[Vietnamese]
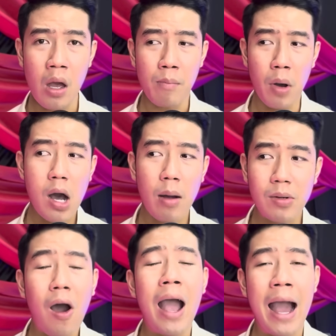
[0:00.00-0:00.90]
Bữa hôm
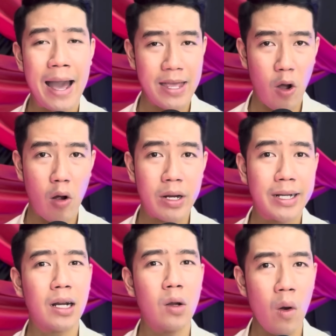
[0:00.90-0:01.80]
đó hai cha con đi
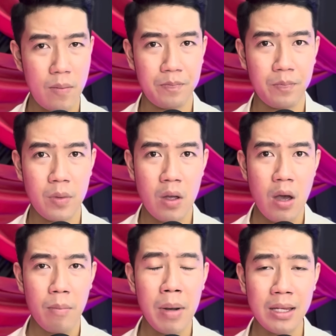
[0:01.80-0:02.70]
cắt lúa,
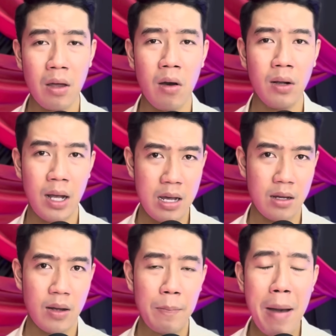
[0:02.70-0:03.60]
bình thường á
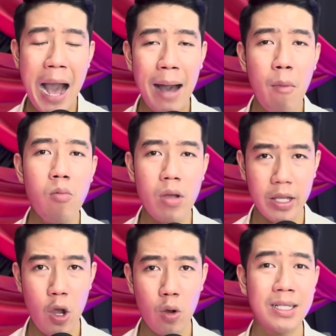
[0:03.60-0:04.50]
ba bốn giờ
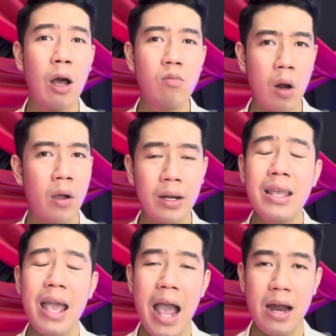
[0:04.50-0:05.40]
chiều là xong rồi, đi
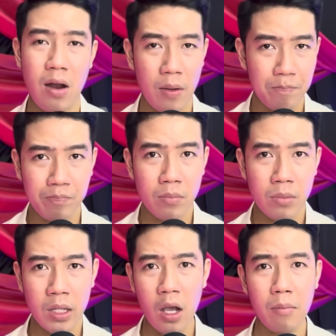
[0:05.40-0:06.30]
về rồi.
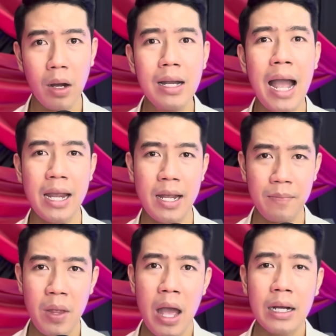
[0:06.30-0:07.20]
Nhưng bữa nay á,
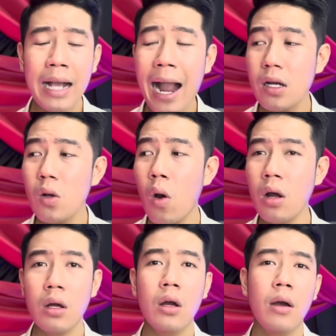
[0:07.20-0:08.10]
cắt lúa
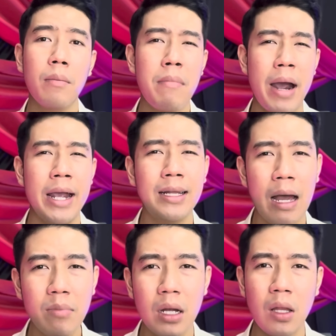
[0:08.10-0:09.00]
bảy
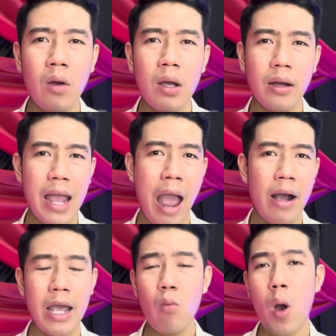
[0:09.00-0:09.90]
tám giờ tối, ở nhà
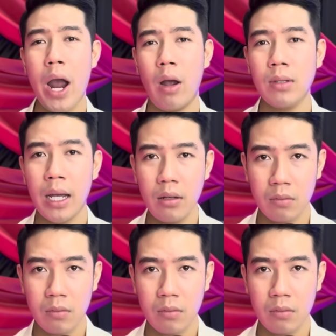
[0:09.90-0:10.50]
kiếm hoài không thấy.